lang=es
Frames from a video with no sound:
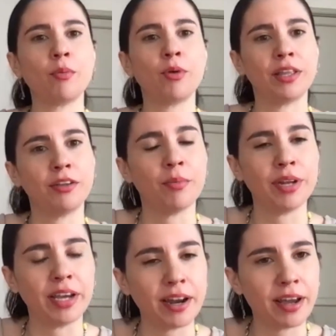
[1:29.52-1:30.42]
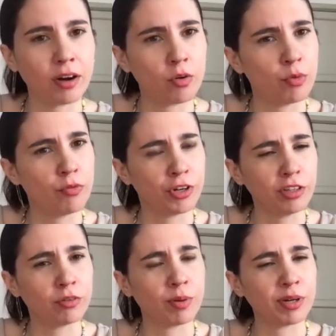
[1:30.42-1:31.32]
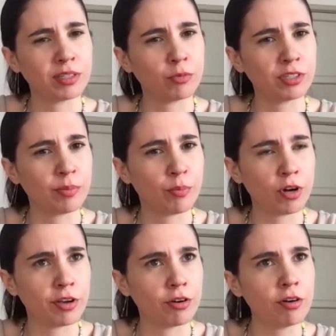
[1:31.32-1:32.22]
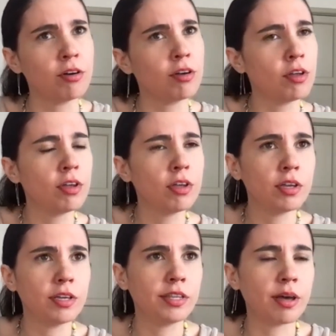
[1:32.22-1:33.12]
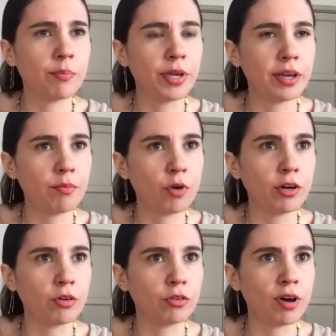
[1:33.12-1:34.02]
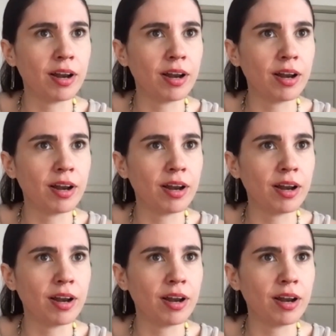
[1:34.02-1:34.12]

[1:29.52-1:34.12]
como latinoamericana, es algo muy bonito, me parece muy simbólico y también, bueno, toda